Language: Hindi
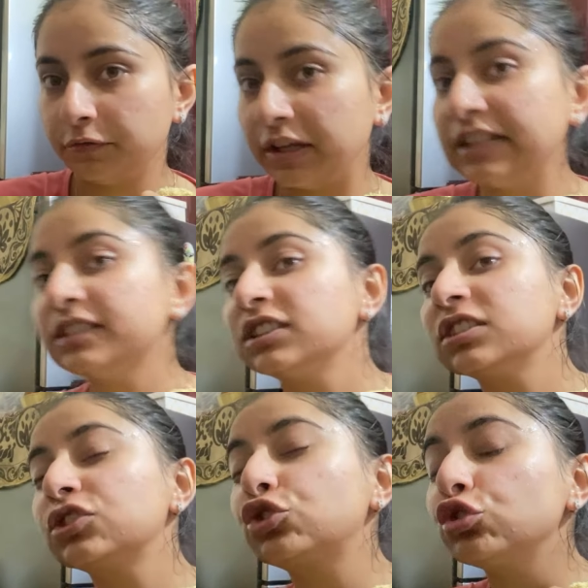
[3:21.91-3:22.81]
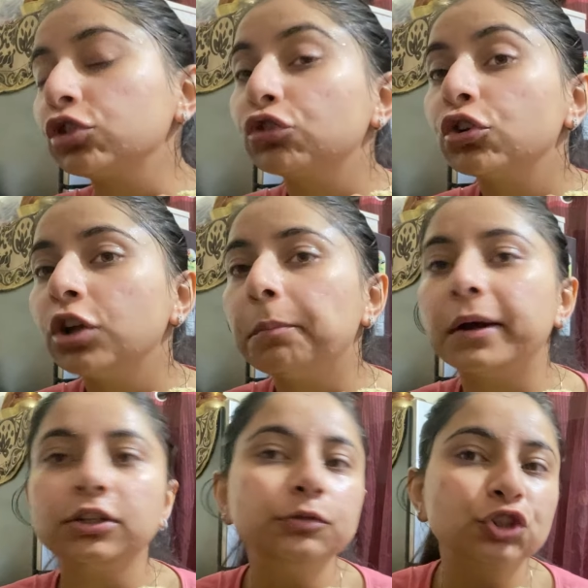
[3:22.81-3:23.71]
फेस जितना ठंडा
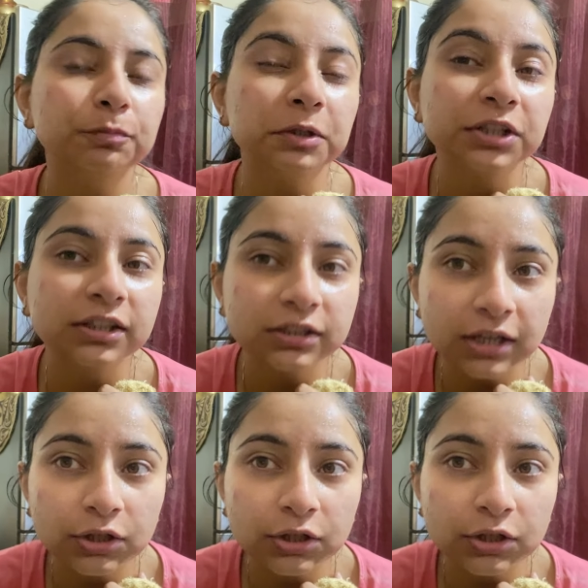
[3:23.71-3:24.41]
पानी चमत्ता ठंडा